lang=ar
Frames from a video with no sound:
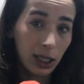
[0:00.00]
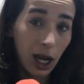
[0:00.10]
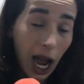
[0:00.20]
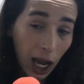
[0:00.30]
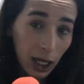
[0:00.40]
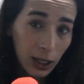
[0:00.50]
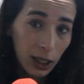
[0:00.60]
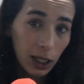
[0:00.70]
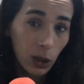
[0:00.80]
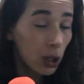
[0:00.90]
ها
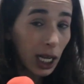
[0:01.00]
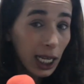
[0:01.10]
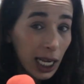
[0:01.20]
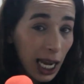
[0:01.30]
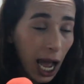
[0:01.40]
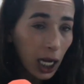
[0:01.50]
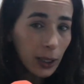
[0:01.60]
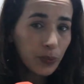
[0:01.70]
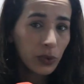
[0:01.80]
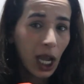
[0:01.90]
ولكن لا
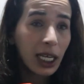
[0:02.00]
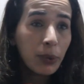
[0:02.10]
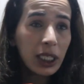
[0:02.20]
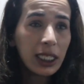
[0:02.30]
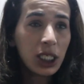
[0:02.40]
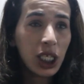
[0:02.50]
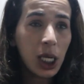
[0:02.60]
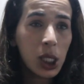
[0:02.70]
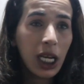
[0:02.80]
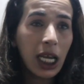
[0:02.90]
انا بغيت ندير شي
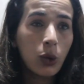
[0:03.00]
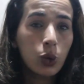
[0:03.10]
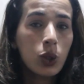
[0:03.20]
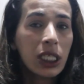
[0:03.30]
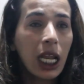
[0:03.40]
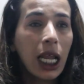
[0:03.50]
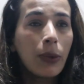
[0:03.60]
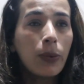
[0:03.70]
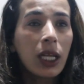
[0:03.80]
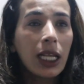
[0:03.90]
حاجه اللي غير توصل
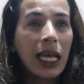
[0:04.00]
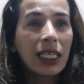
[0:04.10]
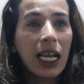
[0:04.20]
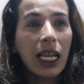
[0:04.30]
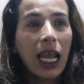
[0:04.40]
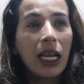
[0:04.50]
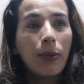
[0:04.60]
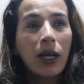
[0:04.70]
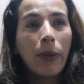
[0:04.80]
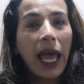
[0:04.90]
القلب الهضره
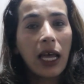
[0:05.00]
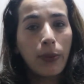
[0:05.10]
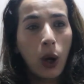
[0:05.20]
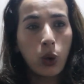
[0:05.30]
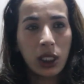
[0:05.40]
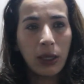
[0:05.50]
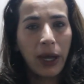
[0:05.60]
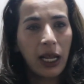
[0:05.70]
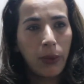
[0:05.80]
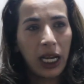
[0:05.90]
للقلب المغاربه خوتي
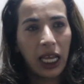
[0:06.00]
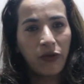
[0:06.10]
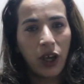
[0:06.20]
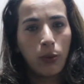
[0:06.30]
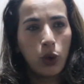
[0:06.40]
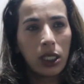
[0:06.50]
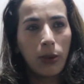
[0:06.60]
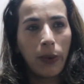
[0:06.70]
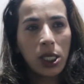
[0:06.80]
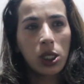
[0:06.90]
المغاربه اللي غيفهموني
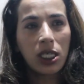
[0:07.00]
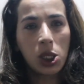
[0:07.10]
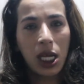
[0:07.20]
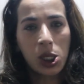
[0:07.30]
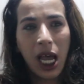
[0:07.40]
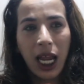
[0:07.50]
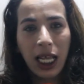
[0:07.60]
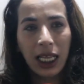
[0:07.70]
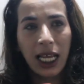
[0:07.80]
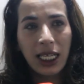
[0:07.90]
ما بغيتش ندير شي حاجه
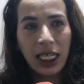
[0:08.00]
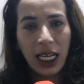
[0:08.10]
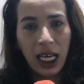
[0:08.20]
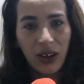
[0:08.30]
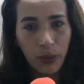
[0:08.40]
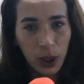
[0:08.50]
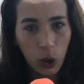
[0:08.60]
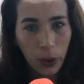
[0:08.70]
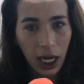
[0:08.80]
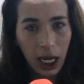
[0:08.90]
غلط لانني كنعرف بيني
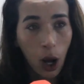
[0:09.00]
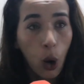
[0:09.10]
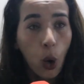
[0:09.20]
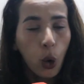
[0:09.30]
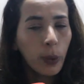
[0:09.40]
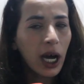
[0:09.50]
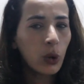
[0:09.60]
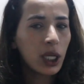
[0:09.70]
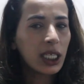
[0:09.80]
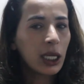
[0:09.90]
وبين الله وباغا
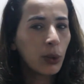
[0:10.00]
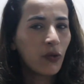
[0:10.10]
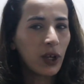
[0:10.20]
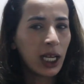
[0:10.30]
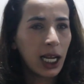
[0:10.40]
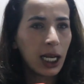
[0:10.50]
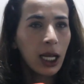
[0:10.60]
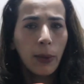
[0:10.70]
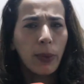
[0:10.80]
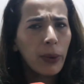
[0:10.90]
ولادي يكبروا في الحلال
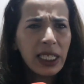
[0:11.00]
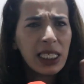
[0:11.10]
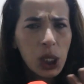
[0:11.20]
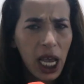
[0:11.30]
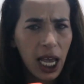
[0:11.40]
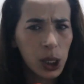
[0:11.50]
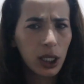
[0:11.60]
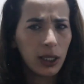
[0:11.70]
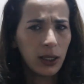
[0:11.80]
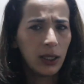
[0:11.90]
ما بغيت حتى شي حاجه
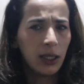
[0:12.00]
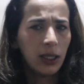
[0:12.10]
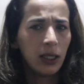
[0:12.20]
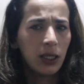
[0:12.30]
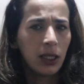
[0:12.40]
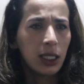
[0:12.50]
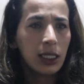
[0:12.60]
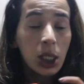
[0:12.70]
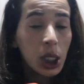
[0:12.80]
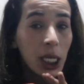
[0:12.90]

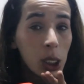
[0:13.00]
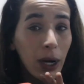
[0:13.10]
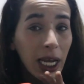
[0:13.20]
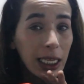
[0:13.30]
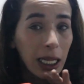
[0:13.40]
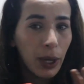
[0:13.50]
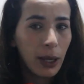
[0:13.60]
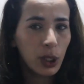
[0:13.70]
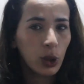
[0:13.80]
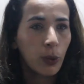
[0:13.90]
حتى شي حاجه ما كنطلبها
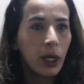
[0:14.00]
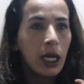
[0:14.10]
منكم